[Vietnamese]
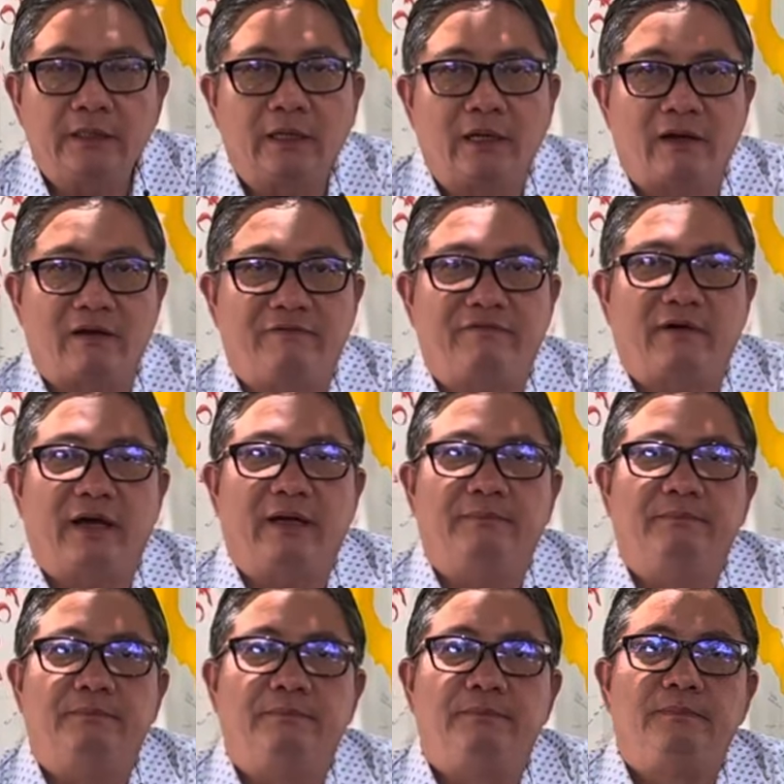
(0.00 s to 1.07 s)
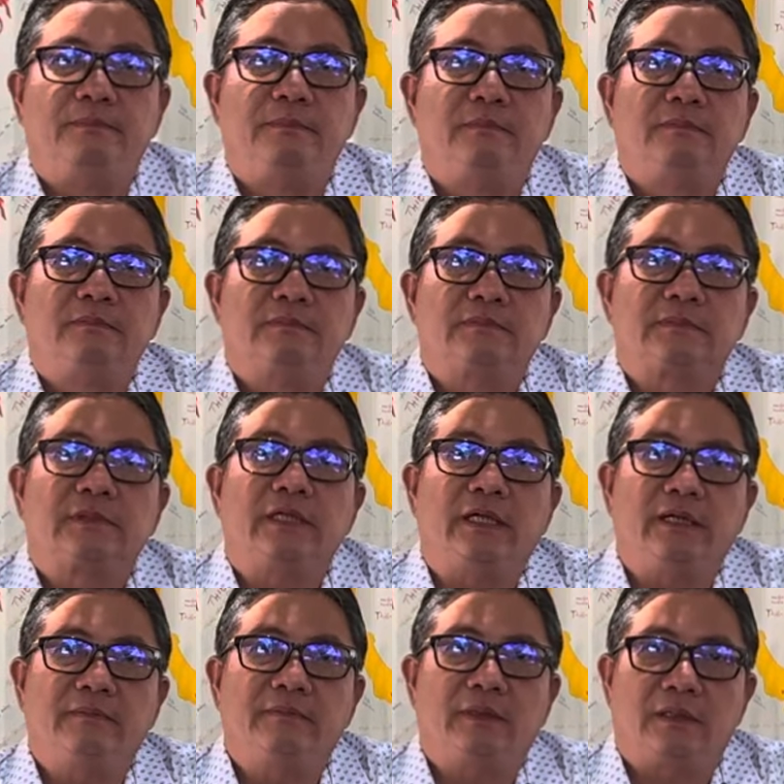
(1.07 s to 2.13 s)
hạ phàm
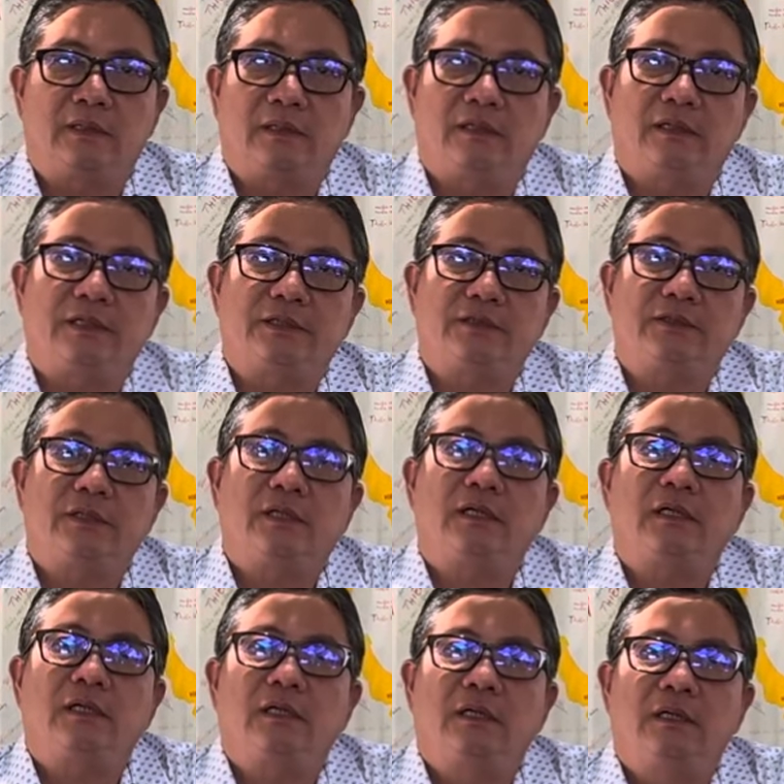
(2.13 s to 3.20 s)
để mà lo cho